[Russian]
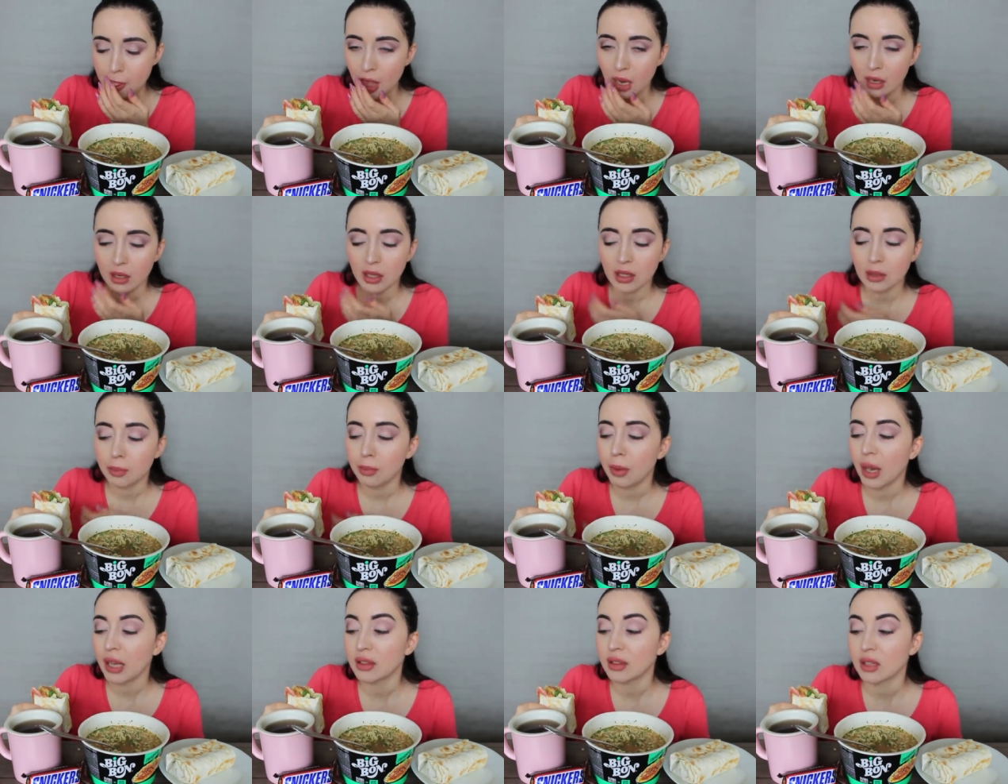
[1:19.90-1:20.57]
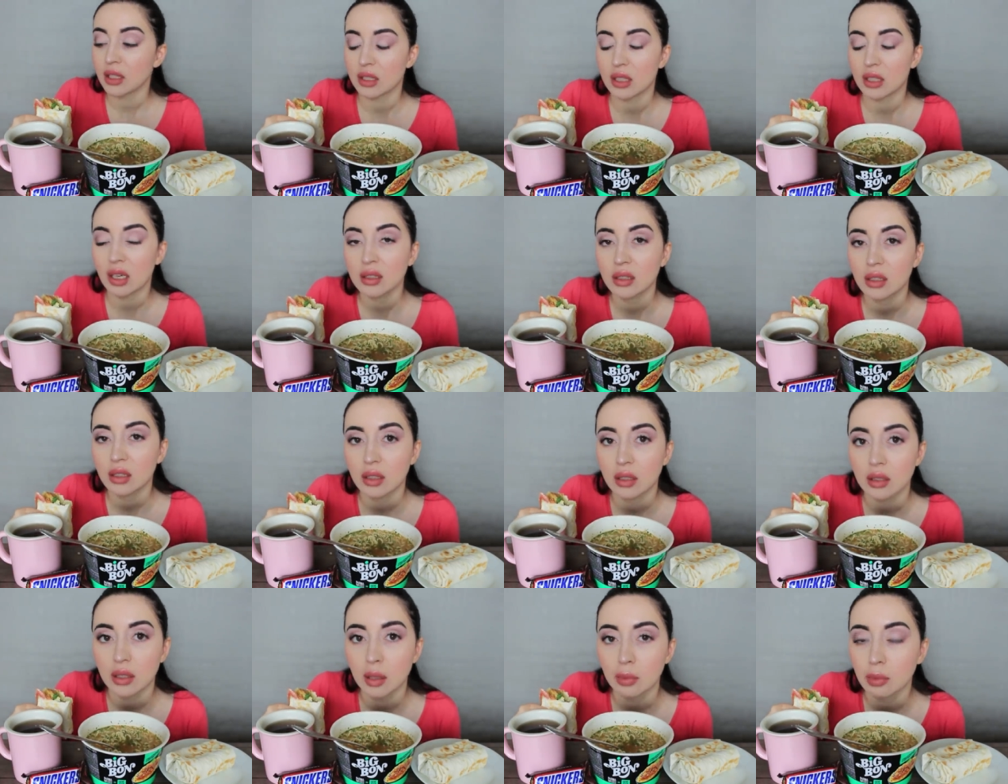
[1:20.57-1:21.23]
лет пять назад. Я
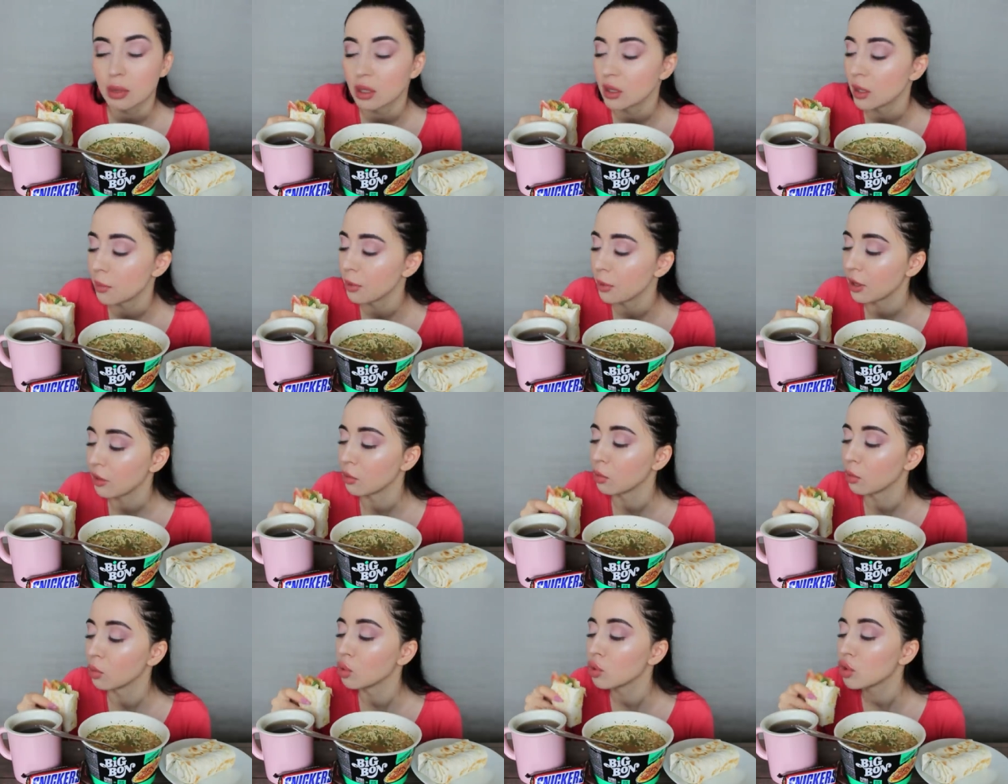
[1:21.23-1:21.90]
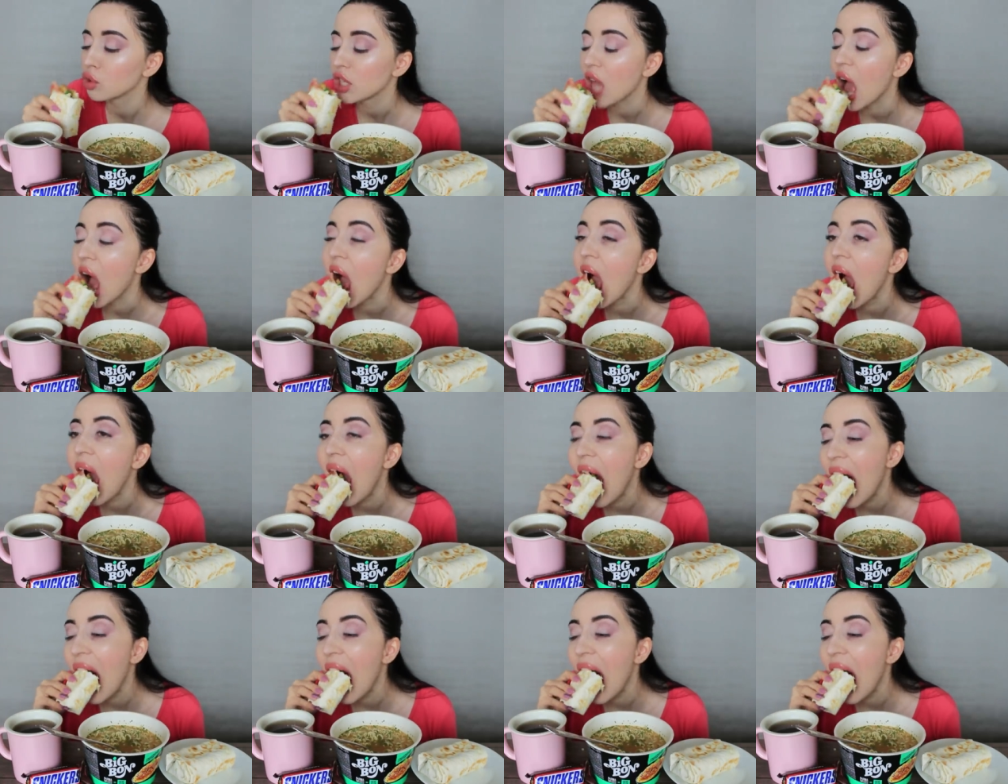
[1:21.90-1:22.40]
тогда была на первом курсе.